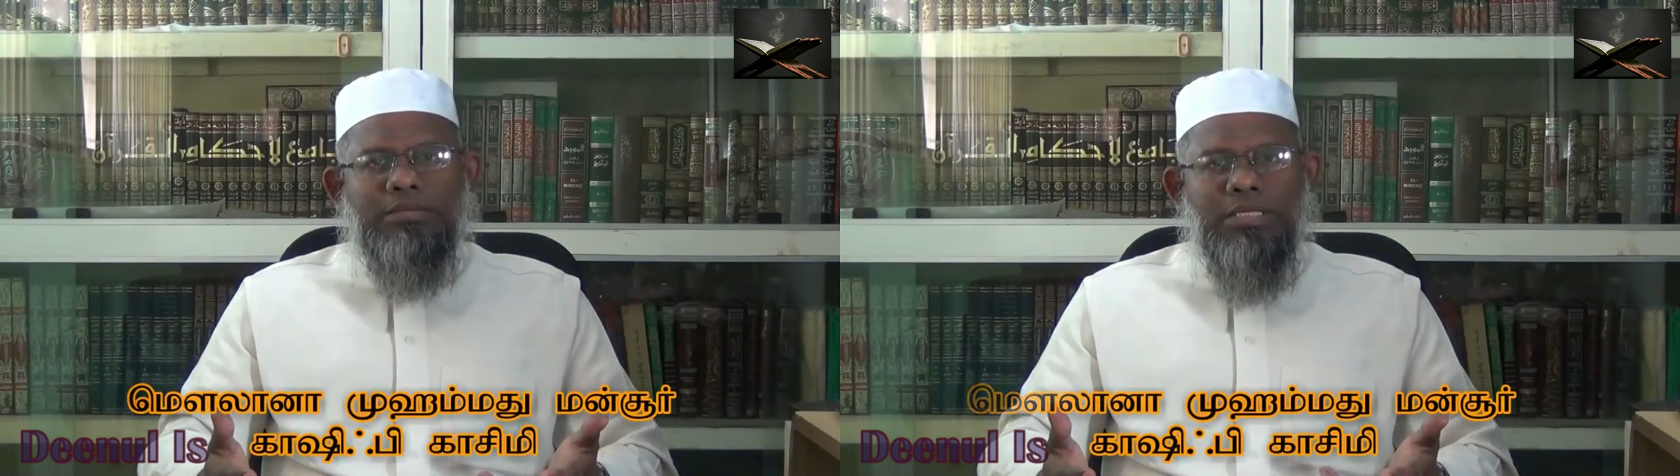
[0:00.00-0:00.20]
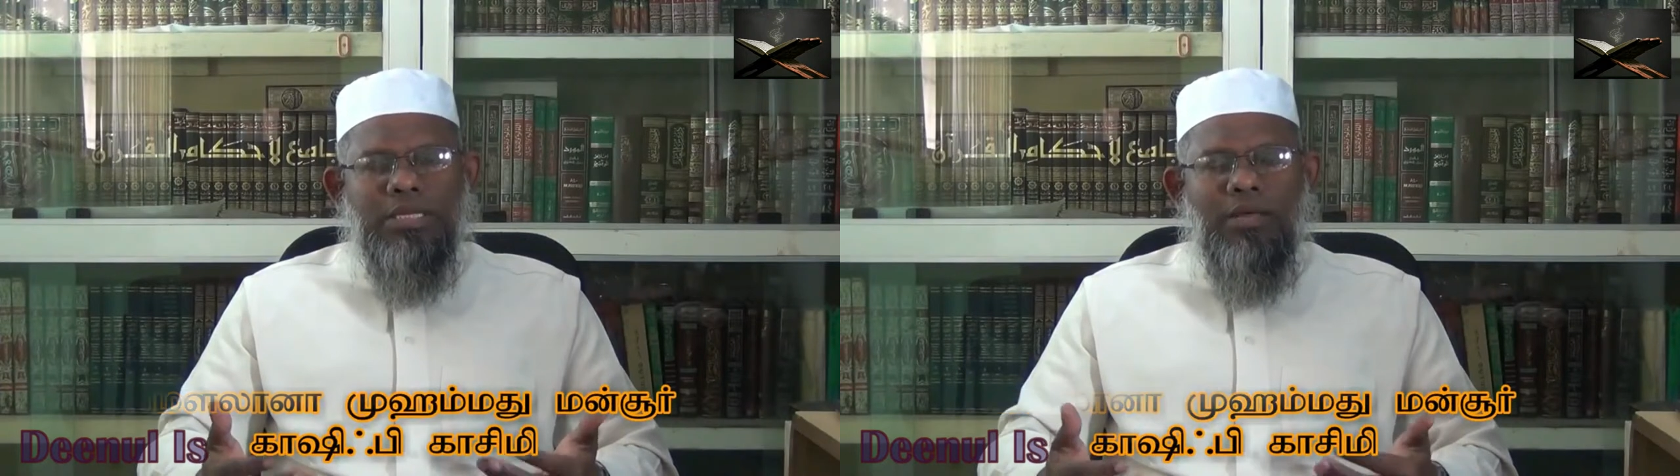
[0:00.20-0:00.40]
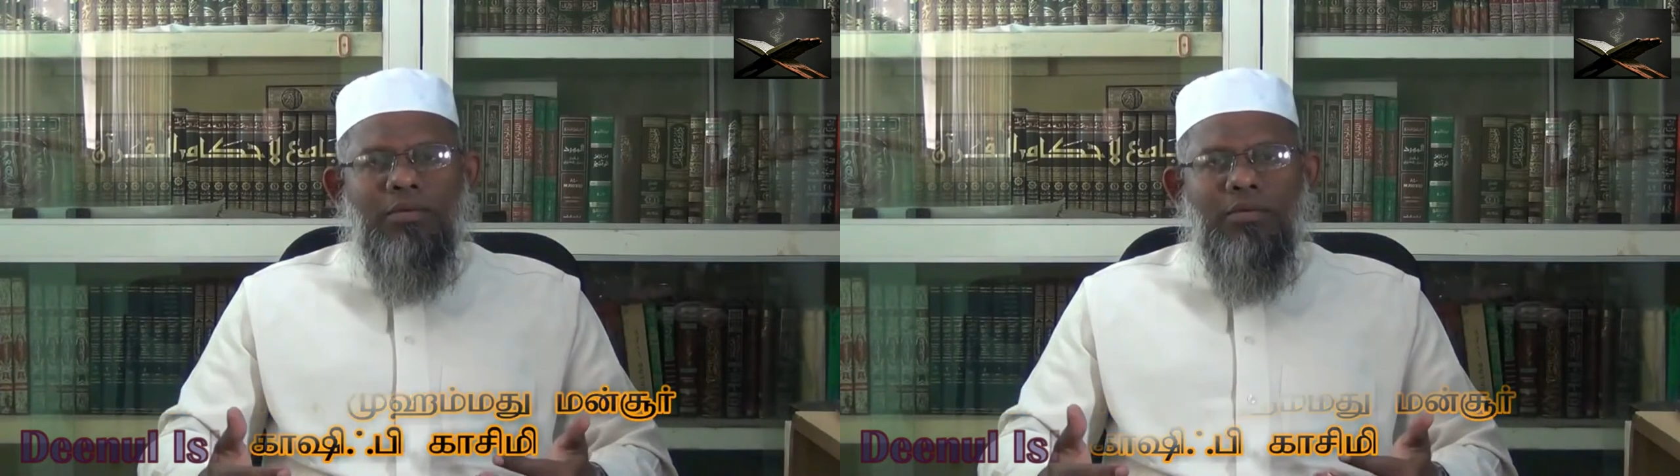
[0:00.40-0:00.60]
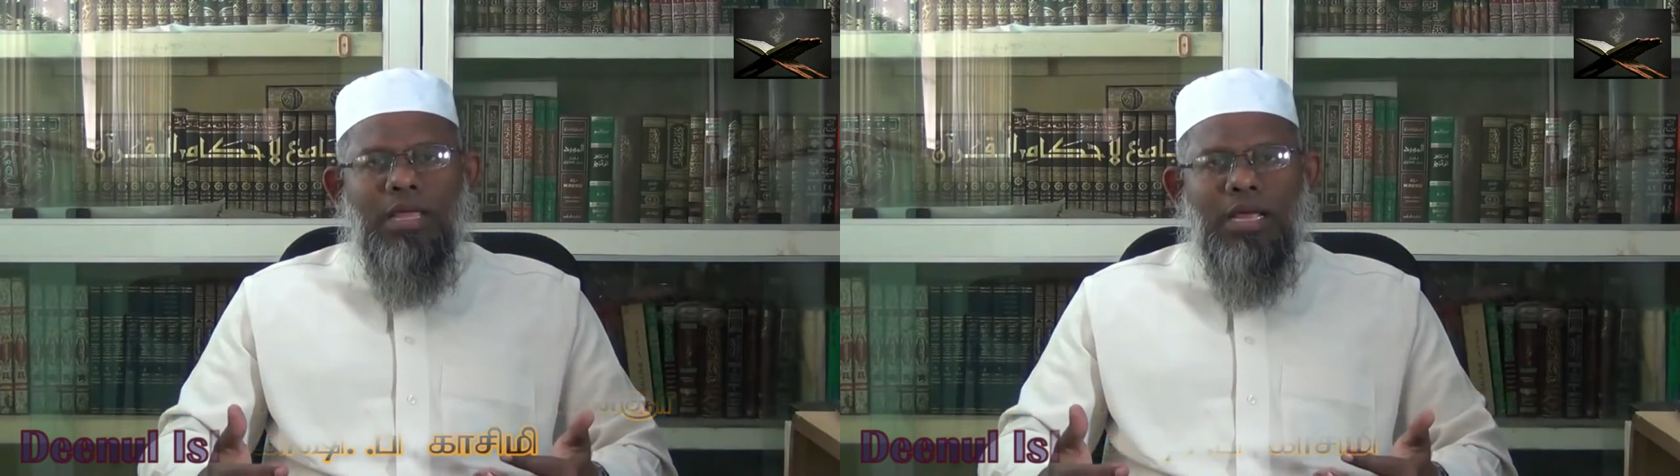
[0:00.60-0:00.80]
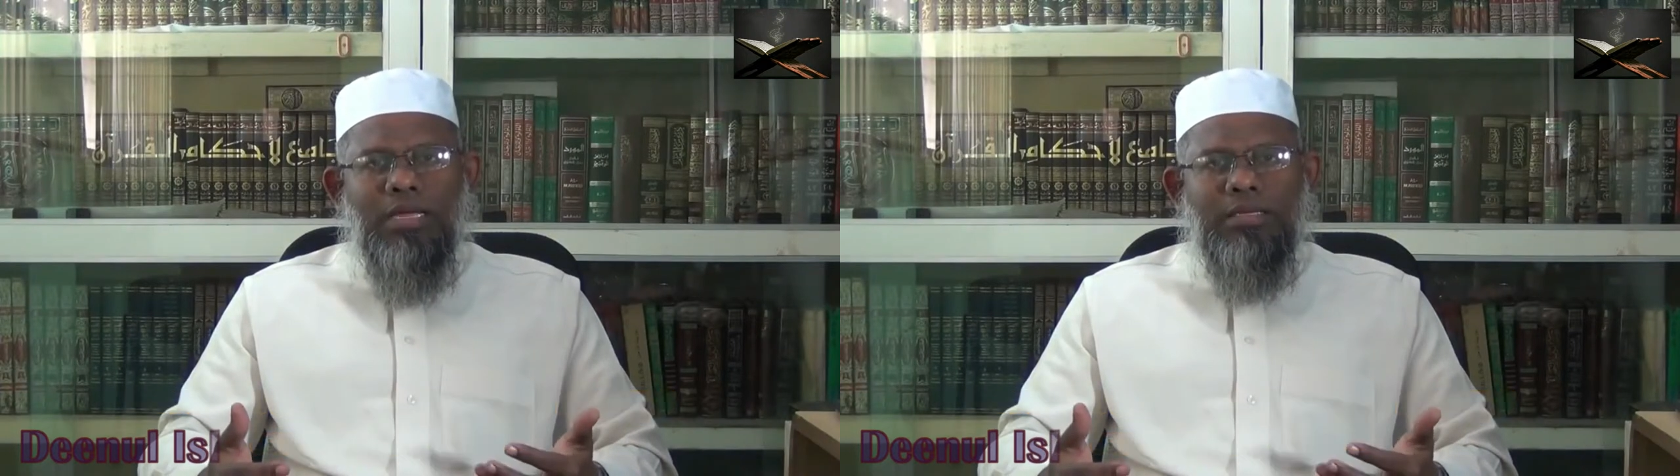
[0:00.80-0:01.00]
சஜிதாவினுடைய
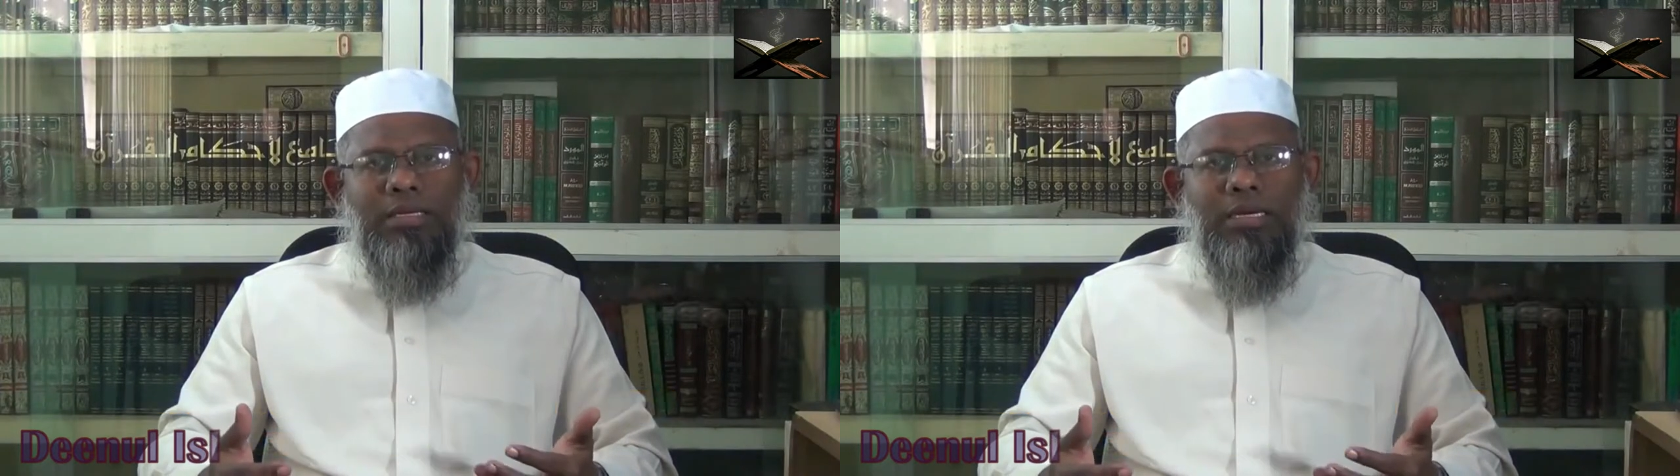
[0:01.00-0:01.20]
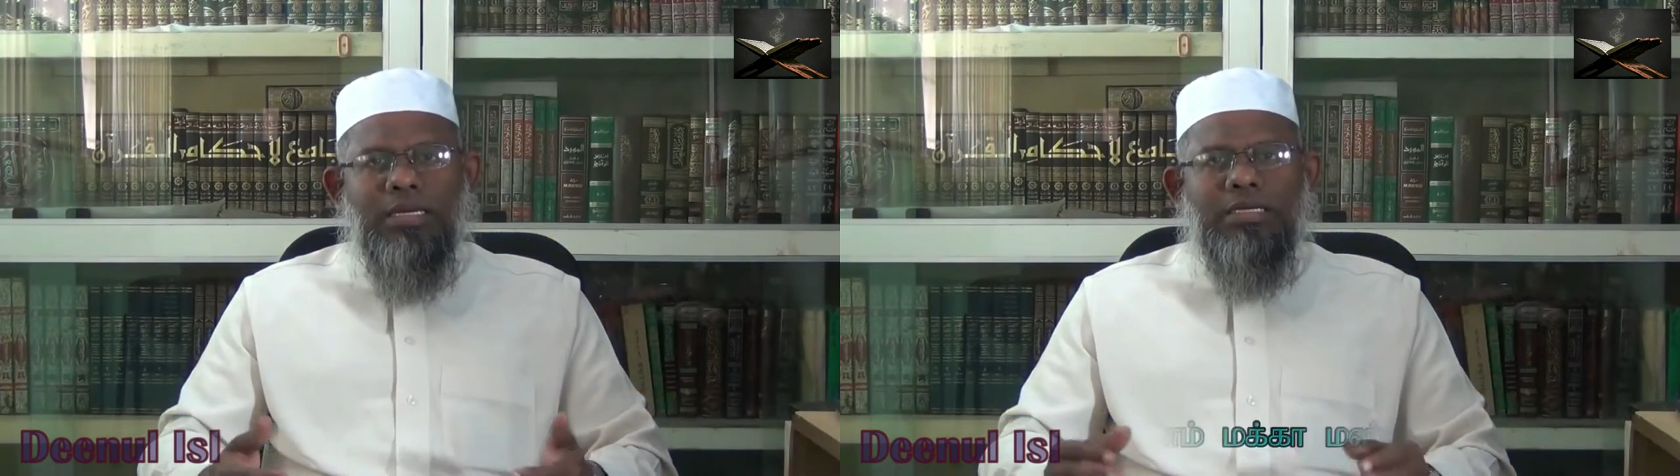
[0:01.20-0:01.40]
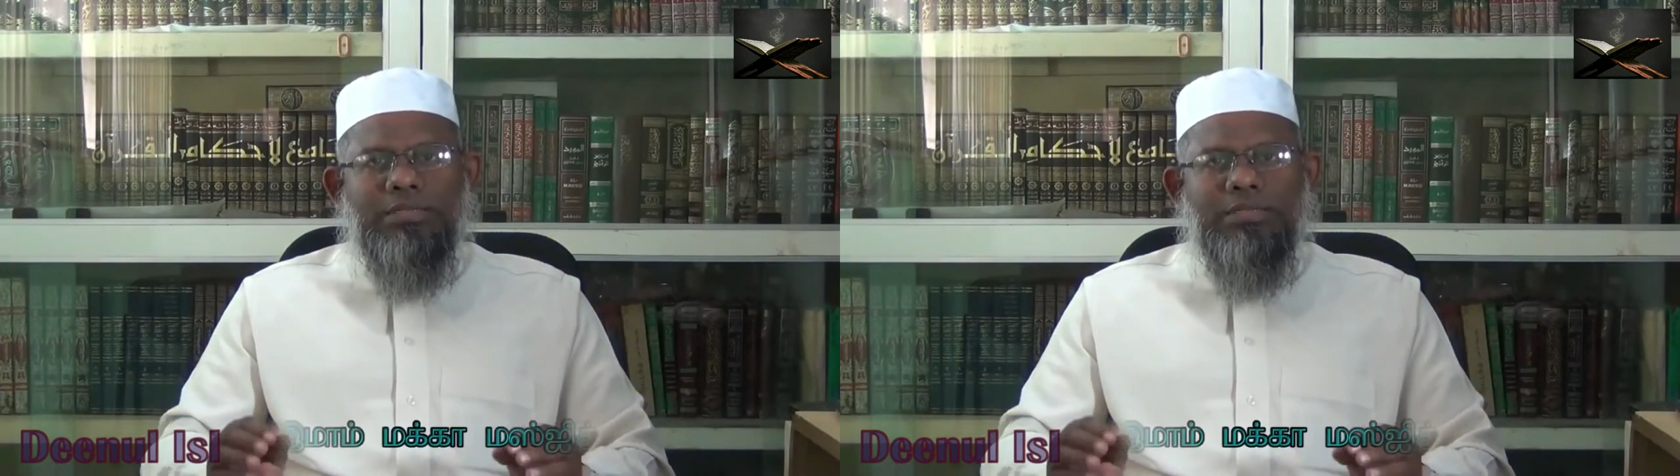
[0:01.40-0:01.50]
ஆயத்துக்களுக்கு